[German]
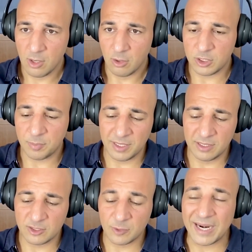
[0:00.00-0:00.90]
Und ich
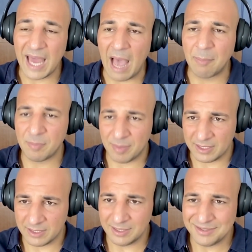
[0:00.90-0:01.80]
bin zu meiner
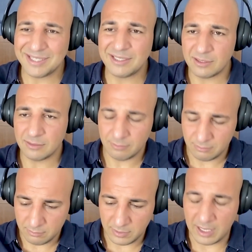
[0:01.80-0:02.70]
Abi-Party nicht
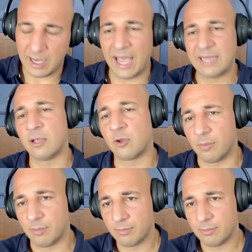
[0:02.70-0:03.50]
reingekommen.